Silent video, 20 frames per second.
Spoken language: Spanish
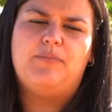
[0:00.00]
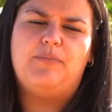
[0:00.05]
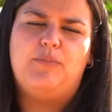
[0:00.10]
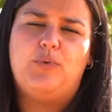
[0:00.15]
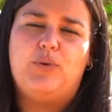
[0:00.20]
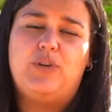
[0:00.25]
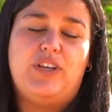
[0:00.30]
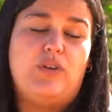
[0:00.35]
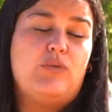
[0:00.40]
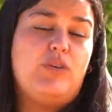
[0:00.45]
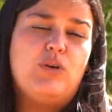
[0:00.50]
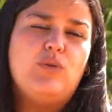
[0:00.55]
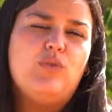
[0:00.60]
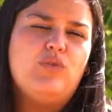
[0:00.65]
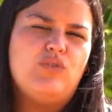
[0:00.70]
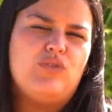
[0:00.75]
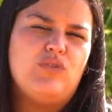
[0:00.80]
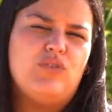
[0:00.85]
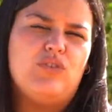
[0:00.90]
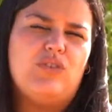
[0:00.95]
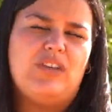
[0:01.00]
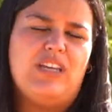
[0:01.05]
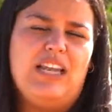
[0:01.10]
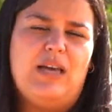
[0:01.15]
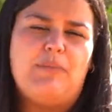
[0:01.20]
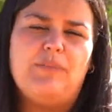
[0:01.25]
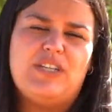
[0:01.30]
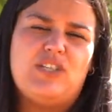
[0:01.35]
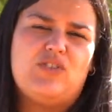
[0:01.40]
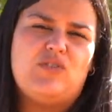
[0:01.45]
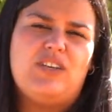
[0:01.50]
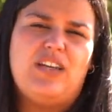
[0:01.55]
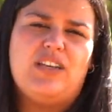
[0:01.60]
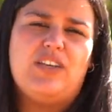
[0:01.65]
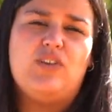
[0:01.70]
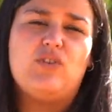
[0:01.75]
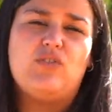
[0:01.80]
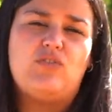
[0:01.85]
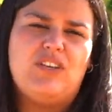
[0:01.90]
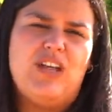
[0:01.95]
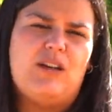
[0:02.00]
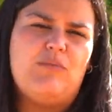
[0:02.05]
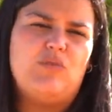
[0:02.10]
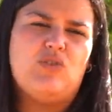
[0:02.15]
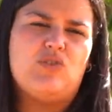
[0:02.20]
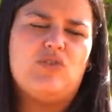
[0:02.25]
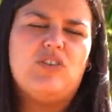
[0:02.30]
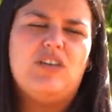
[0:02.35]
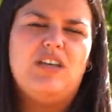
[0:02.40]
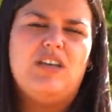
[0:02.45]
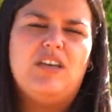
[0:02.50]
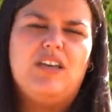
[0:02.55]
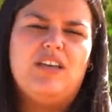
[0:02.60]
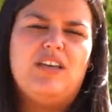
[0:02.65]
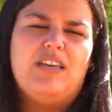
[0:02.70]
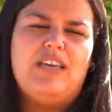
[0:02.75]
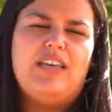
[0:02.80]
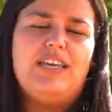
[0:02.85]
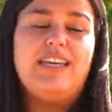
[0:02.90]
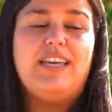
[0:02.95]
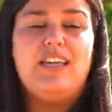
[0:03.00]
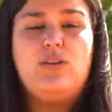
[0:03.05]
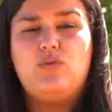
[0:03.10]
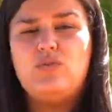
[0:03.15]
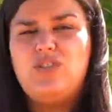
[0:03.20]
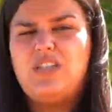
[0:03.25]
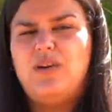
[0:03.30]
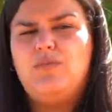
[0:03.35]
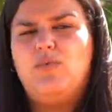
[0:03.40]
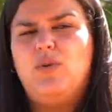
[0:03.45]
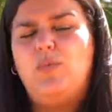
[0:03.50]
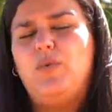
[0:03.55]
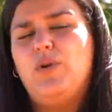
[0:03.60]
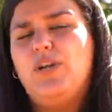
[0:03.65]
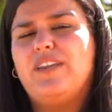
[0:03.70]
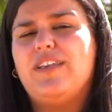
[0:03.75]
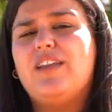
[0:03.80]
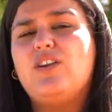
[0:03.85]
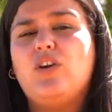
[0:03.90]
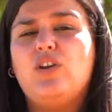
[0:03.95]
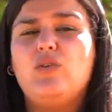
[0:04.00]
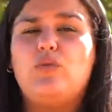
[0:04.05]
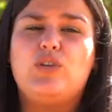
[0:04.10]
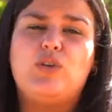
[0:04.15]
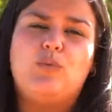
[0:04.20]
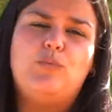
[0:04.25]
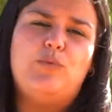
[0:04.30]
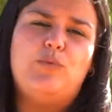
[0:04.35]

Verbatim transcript: porque no es justo que las personas que optamos y que luchamos por quedarnos en nuestros